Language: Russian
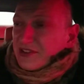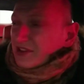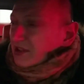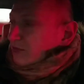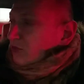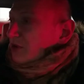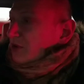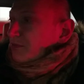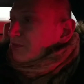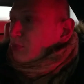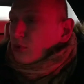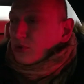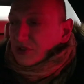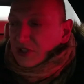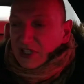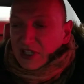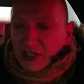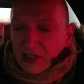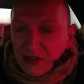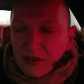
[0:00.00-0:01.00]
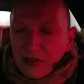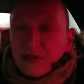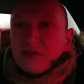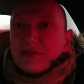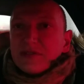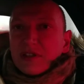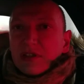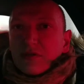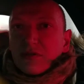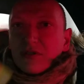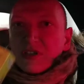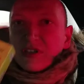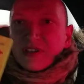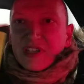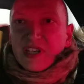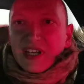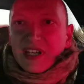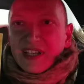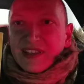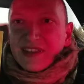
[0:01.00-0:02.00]
с тобой пузлик, такой
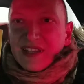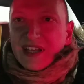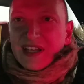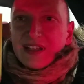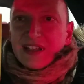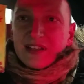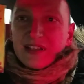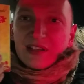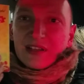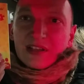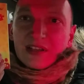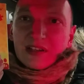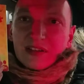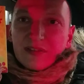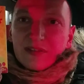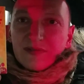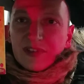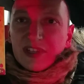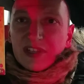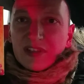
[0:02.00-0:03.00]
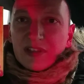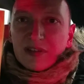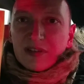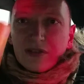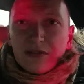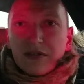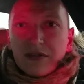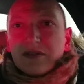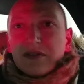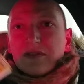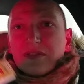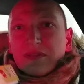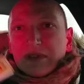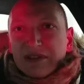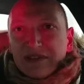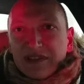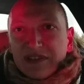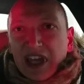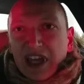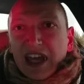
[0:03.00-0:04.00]
три кота, вот этот. Но
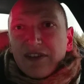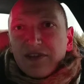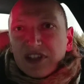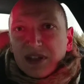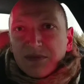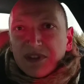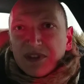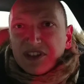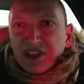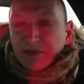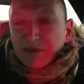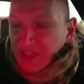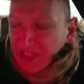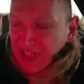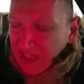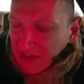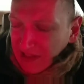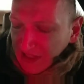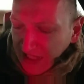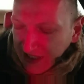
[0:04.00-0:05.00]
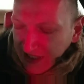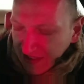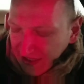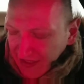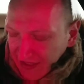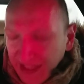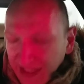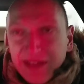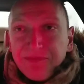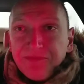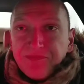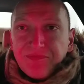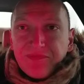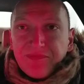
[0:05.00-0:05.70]
ну, я его тебе собирал как-то на,